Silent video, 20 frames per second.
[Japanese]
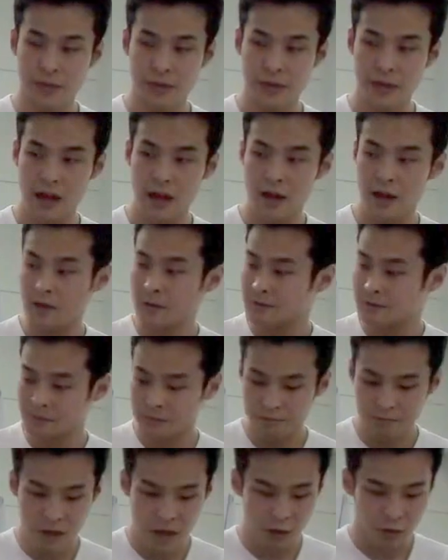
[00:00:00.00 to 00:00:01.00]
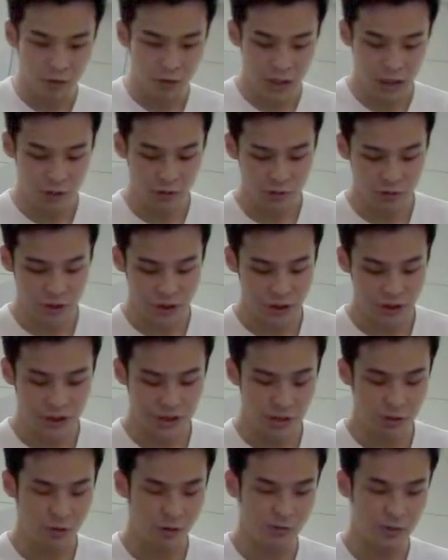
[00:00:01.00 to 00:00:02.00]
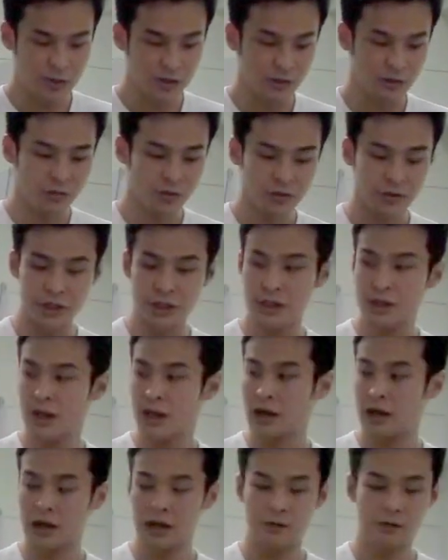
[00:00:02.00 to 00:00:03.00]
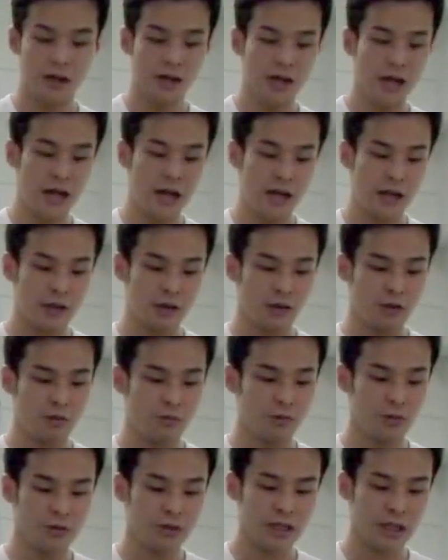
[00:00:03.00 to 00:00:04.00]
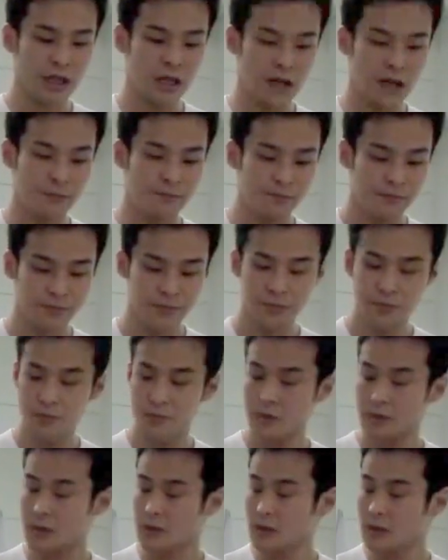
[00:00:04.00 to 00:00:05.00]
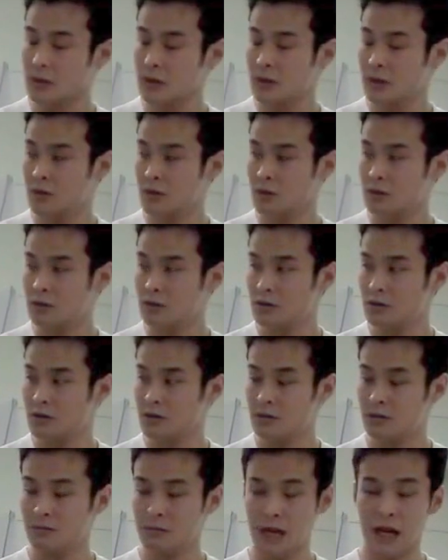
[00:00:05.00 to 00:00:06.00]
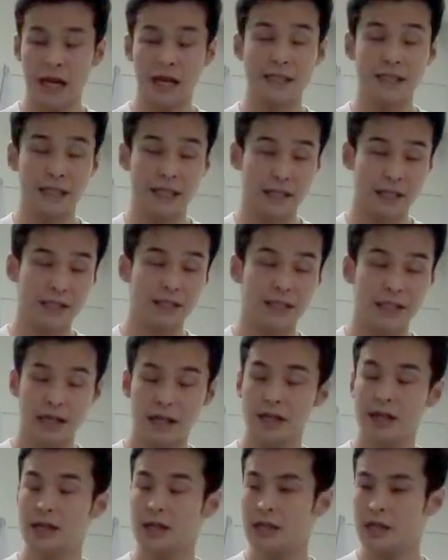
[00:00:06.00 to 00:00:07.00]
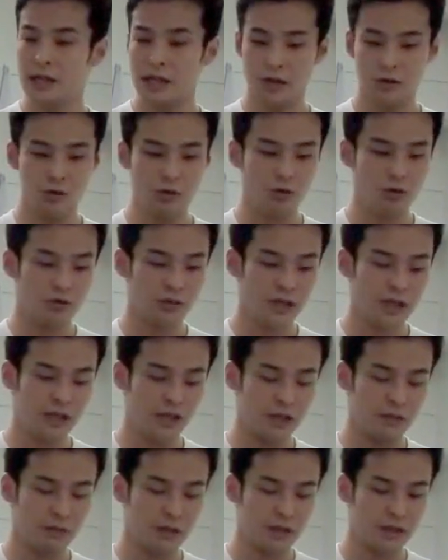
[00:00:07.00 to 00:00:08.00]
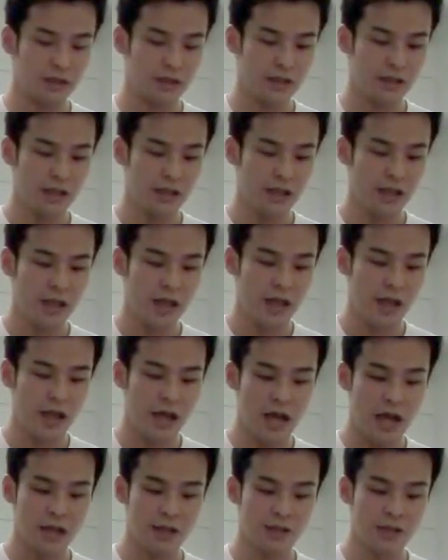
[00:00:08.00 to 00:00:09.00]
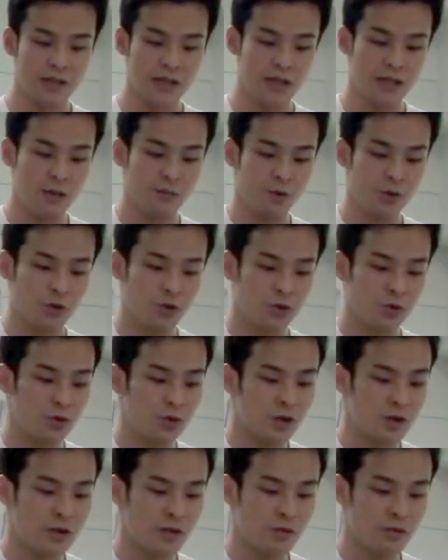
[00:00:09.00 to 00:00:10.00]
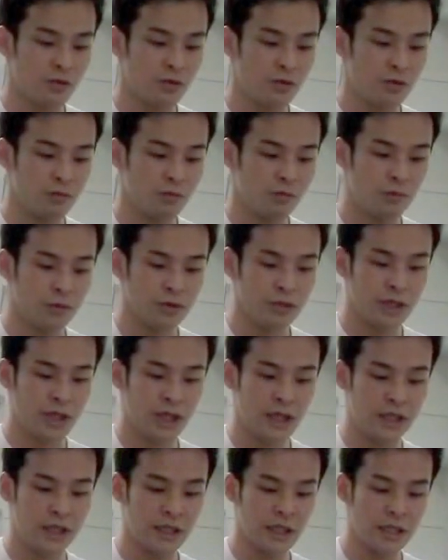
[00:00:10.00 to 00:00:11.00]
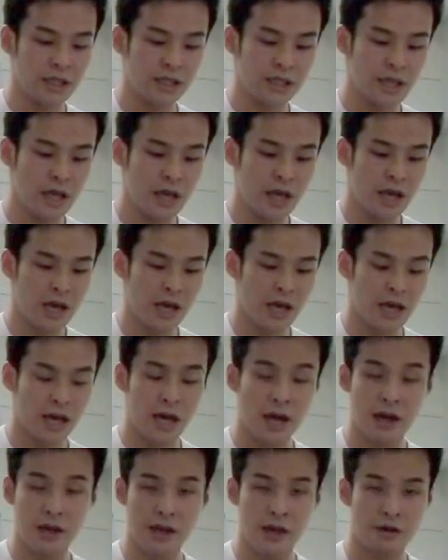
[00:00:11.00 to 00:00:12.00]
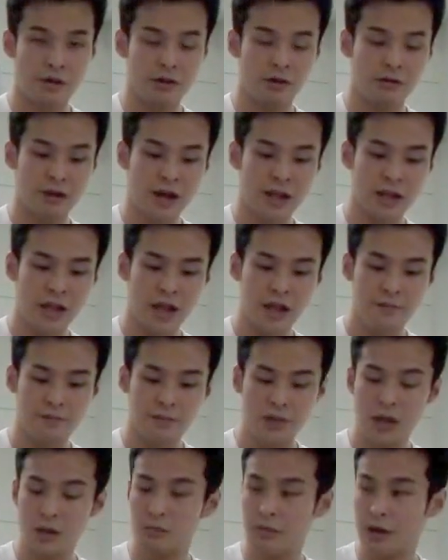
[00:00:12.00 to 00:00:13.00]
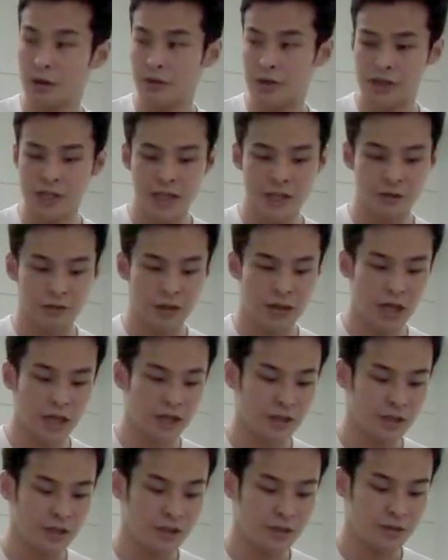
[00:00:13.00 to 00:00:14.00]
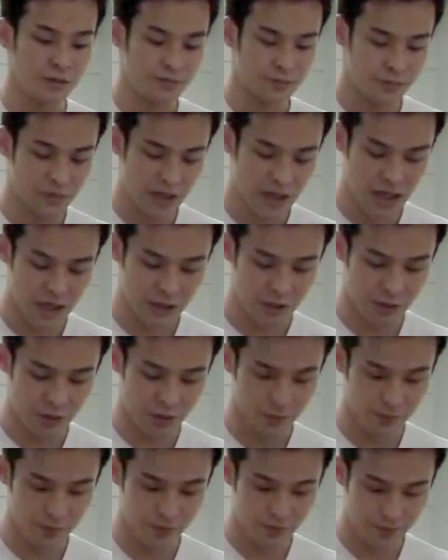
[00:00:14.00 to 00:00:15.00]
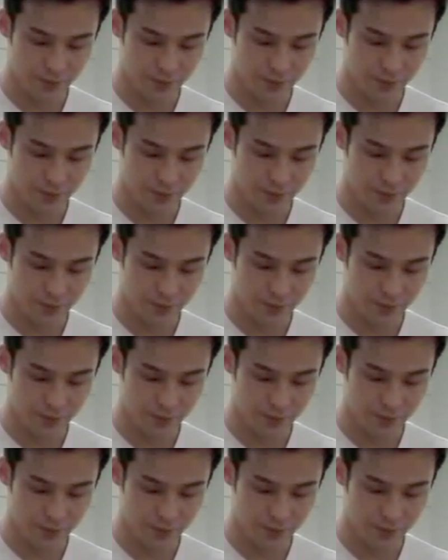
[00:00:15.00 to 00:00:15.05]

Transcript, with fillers: でまあ、ここで構築したコーパスを用いて彼らは、えーと、とポスタガーのまあ、改善ですねっていうのを行っていますで、えー、CMU という既存のポスターガに対して、えー、改善を加えて、まあ、より精度高くあの